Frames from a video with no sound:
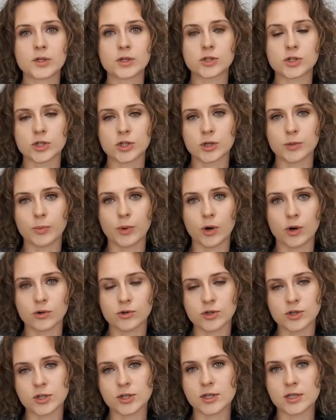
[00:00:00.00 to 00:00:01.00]
czy
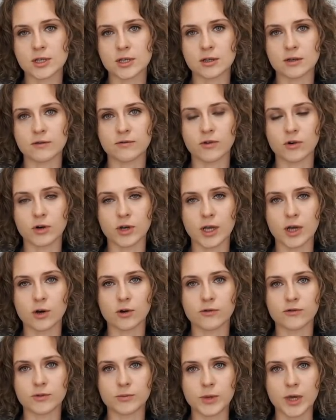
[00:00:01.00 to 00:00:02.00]
pochodzi z
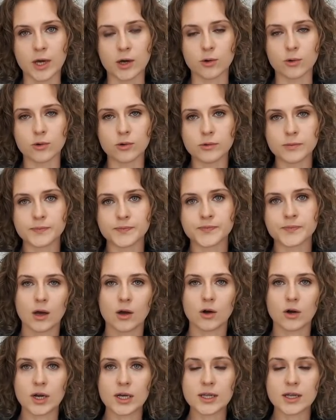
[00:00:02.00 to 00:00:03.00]
wolnego wybiegu.
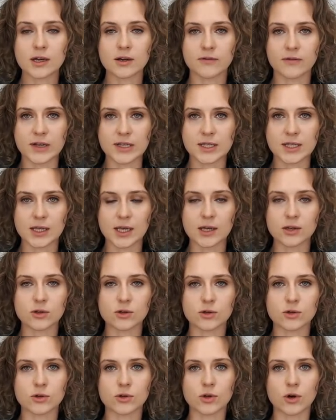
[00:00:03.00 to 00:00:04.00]
Kolejna kwestia
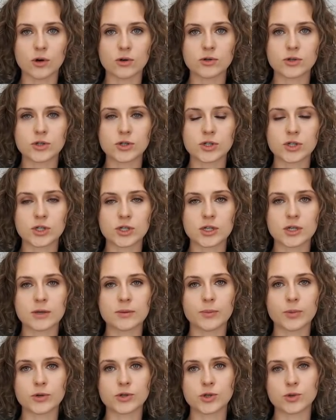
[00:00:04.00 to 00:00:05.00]
to to,
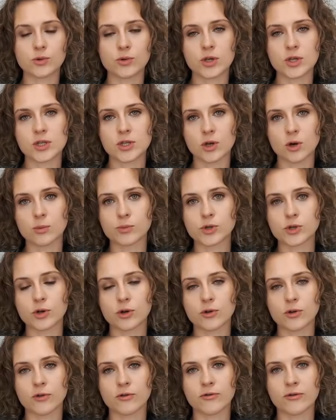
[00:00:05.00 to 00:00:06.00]
czy posiłki są
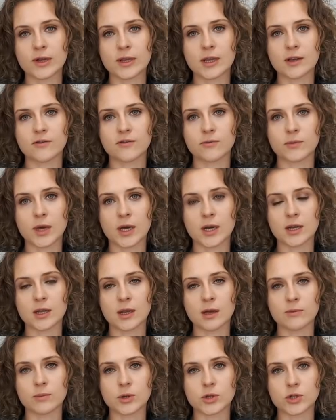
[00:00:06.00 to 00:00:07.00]
przygotowywane w miarę
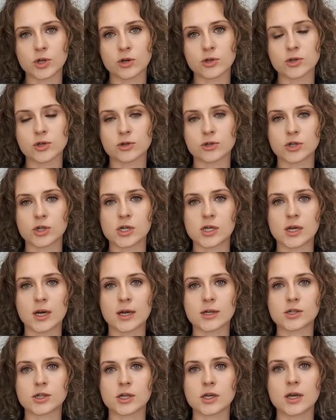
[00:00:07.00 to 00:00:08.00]
na bieżąco, czyli
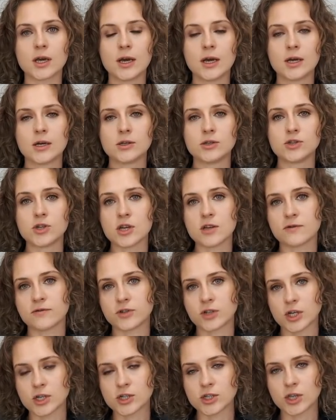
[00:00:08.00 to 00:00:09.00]
raczej dzień
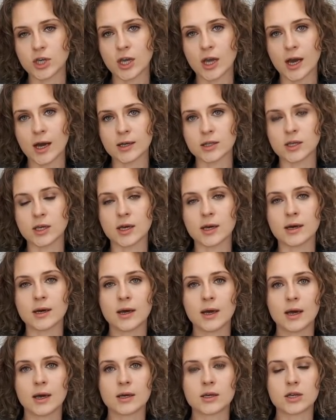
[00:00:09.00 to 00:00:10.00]
wcześniej, a nie
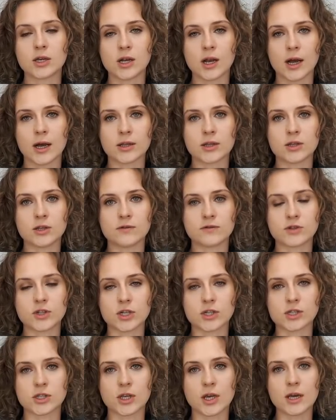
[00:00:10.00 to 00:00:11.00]
kilka dni
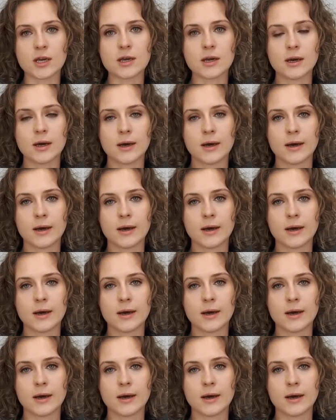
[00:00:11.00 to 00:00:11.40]
wcześniej.